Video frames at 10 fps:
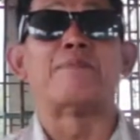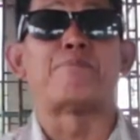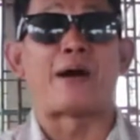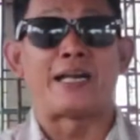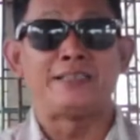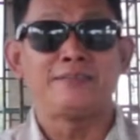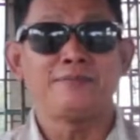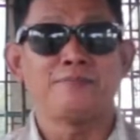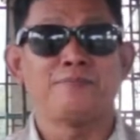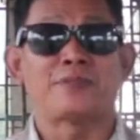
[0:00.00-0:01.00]
depan
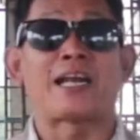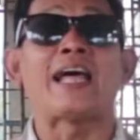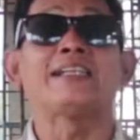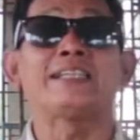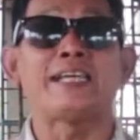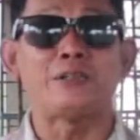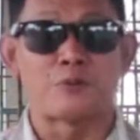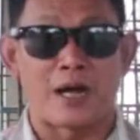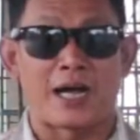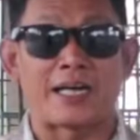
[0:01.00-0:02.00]
lantai
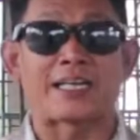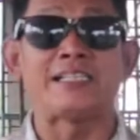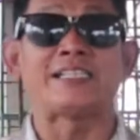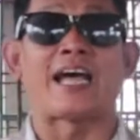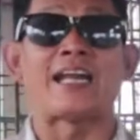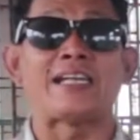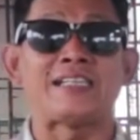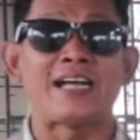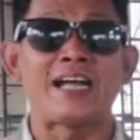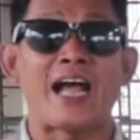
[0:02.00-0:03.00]
dua
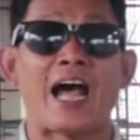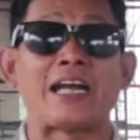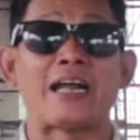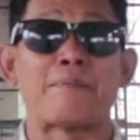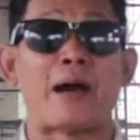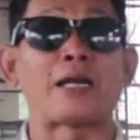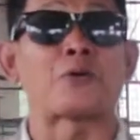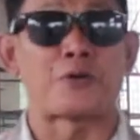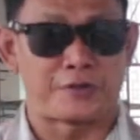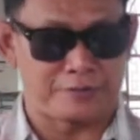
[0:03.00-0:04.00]
rencananya ada
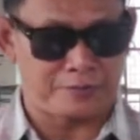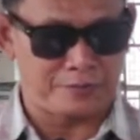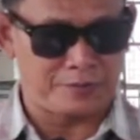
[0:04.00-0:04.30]
balkon.